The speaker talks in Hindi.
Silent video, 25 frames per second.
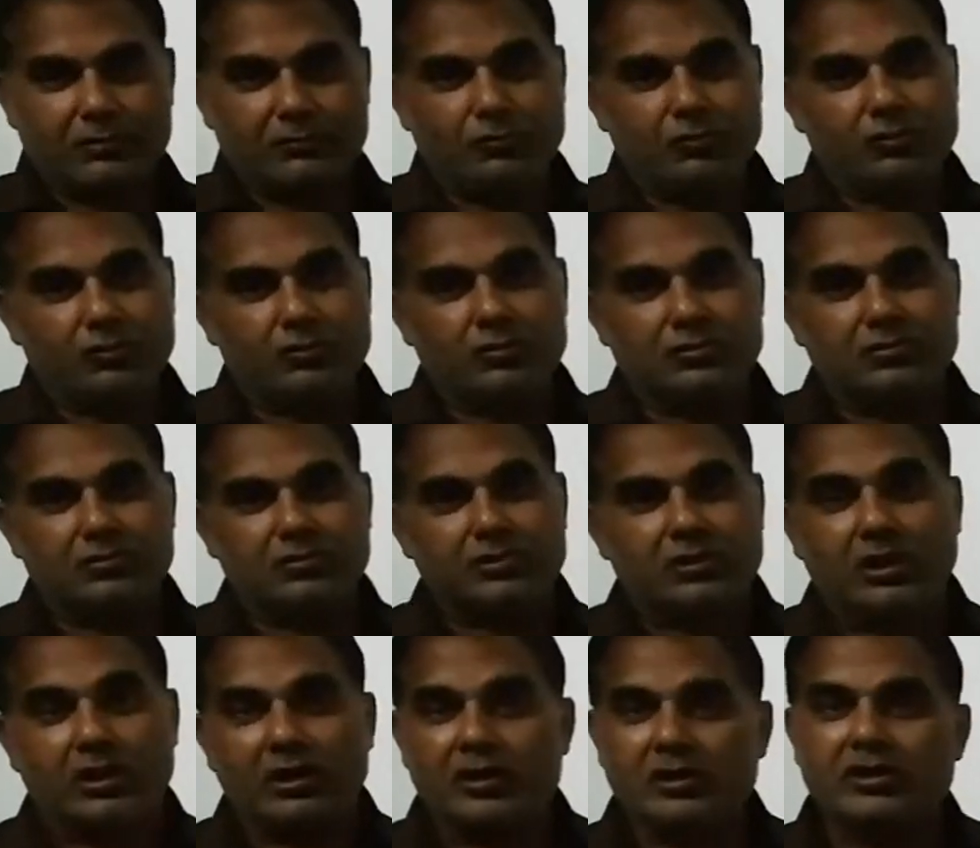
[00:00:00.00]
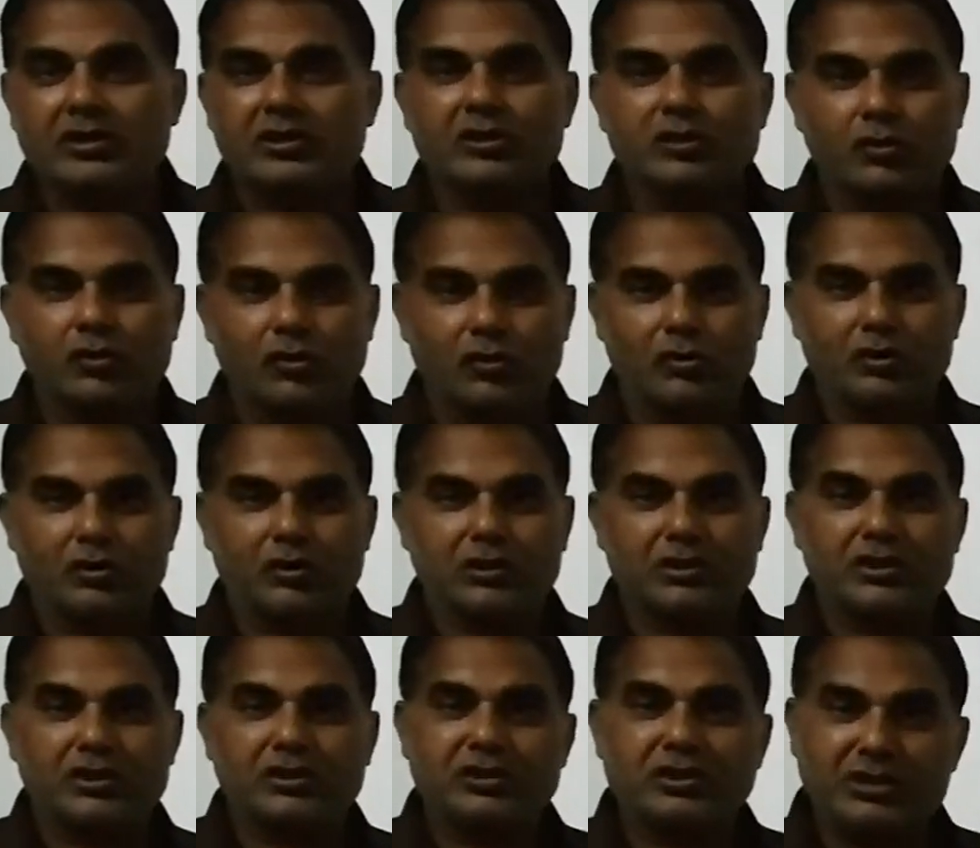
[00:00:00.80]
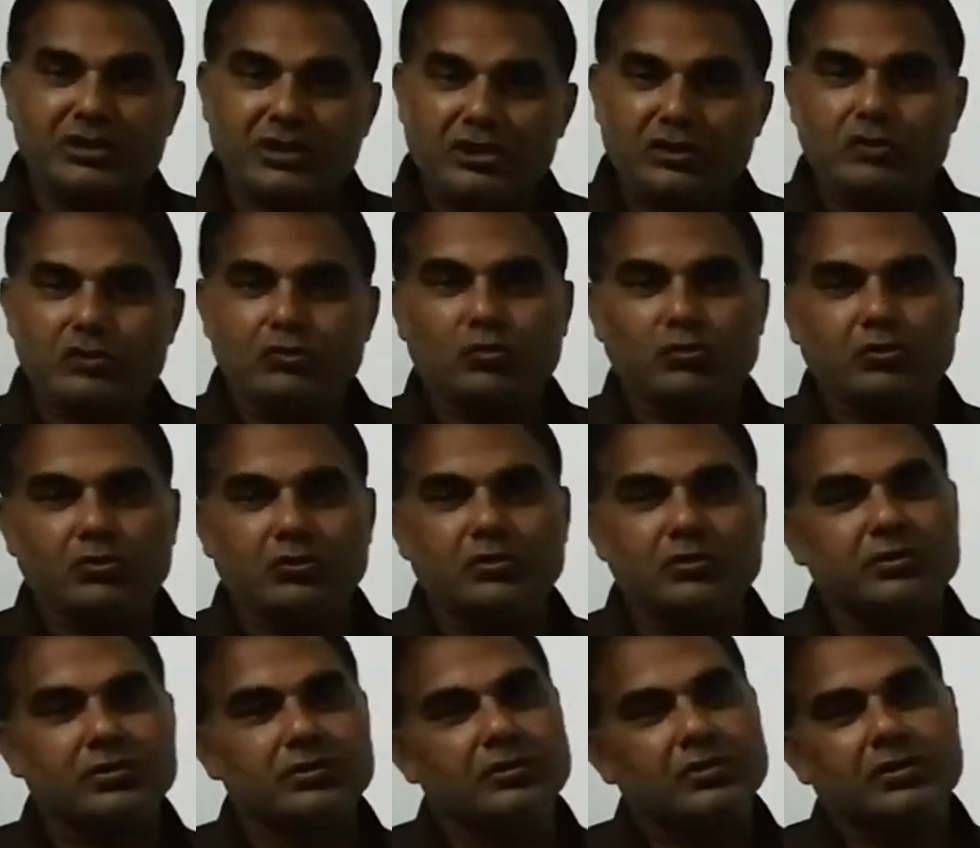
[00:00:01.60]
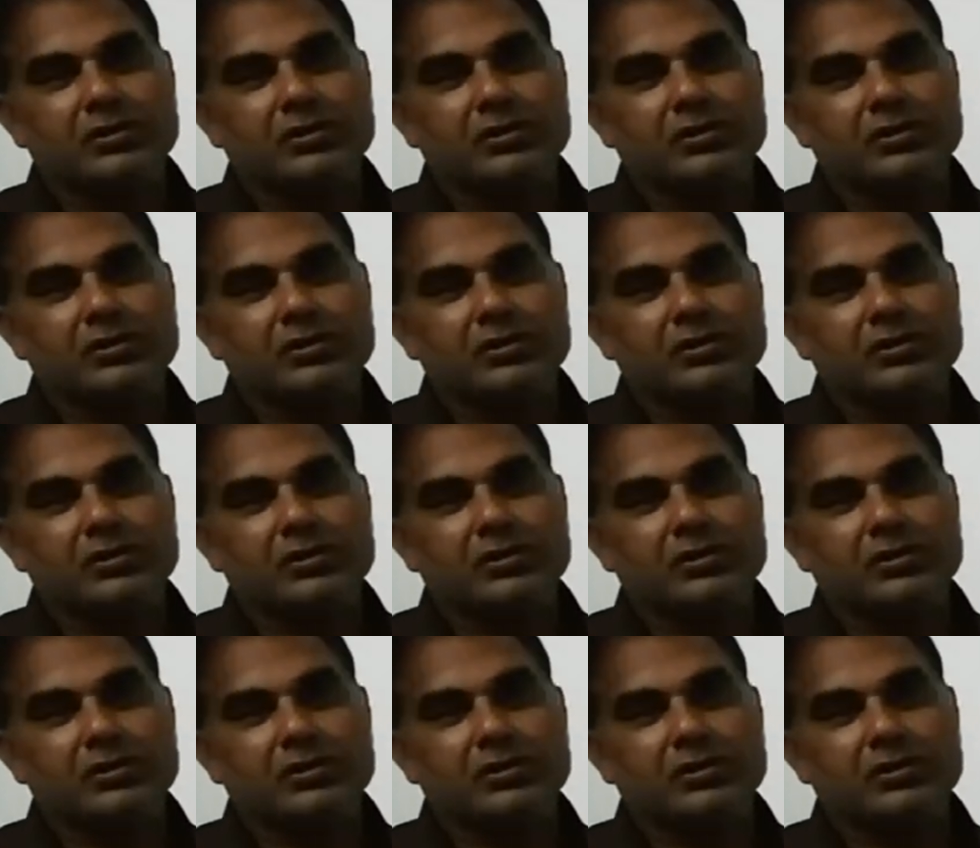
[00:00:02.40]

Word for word: वो थर्टी क्रॉनर के तीन नोट